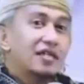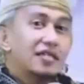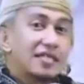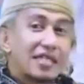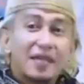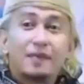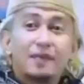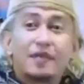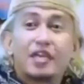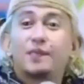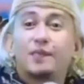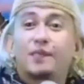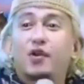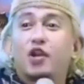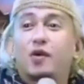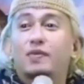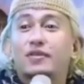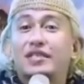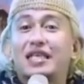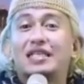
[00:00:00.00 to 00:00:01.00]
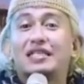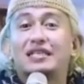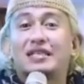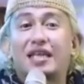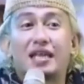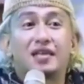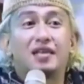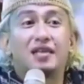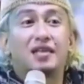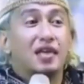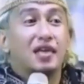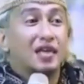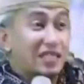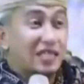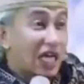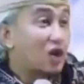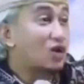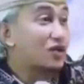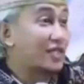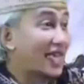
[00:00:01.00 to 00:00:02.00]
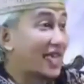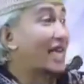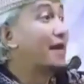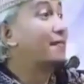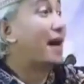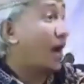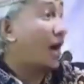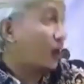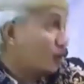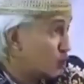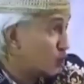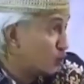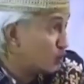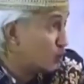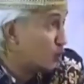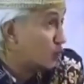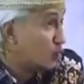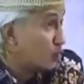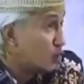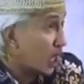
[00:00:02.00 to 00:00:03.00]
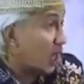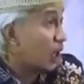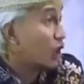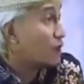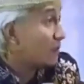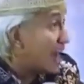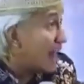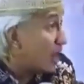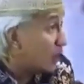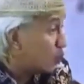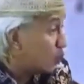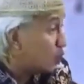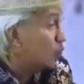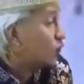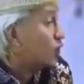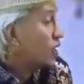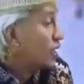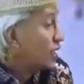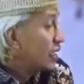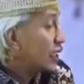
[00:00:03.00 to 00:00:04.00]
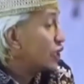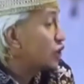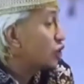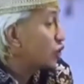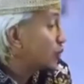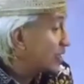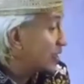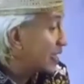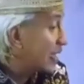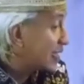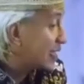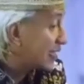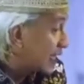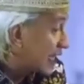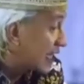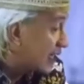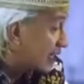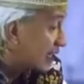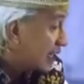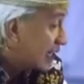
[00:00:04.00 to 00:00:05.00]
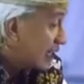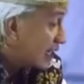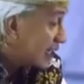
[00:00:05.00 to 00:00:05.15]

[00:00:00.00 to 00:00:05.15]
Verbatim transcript: Saya bikin pondok pesantren. Kalau saya mau, kalau mau itu pesantren